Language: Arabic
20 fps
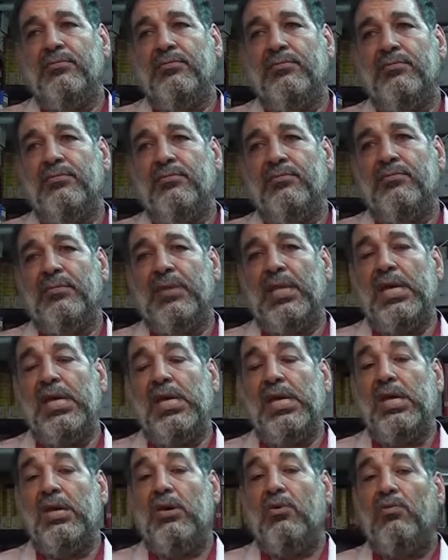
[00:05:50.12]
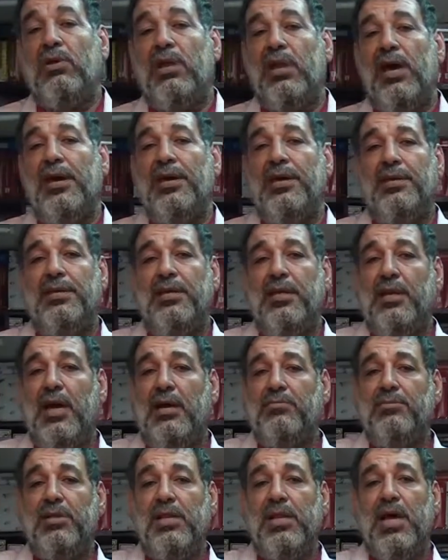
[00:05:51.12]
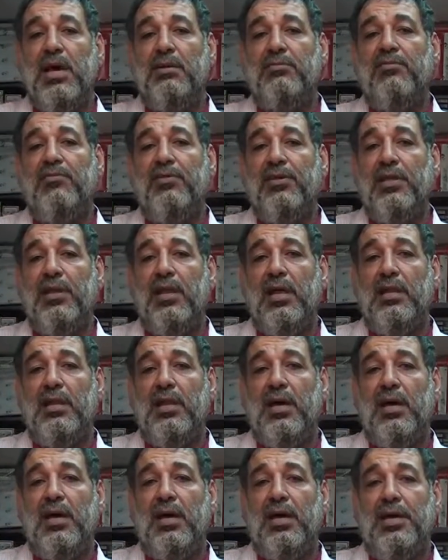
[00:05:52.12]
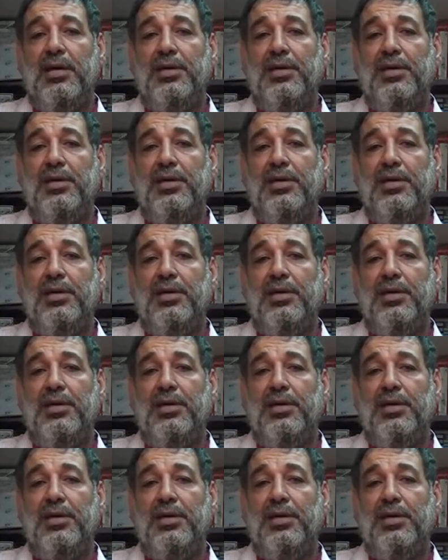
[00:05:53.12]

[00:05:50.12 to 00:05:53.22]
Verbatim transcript: تفضل والله احنا الحمد لله بفضل الله